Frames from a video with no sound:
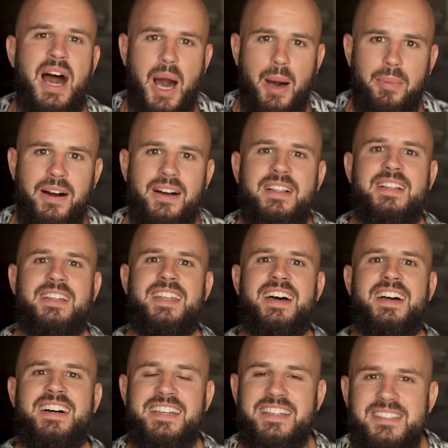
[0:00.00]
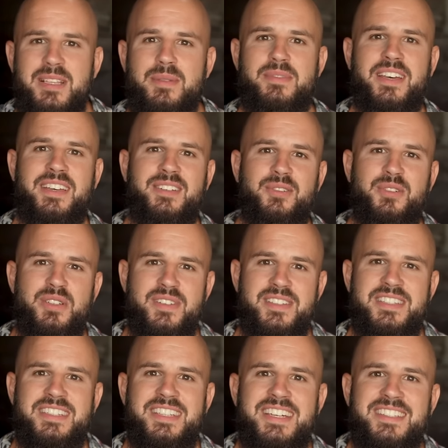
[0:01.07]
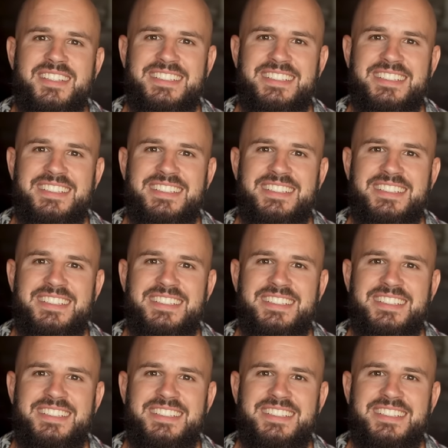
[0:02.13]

Aber naja, jetzt gibt's eine Universität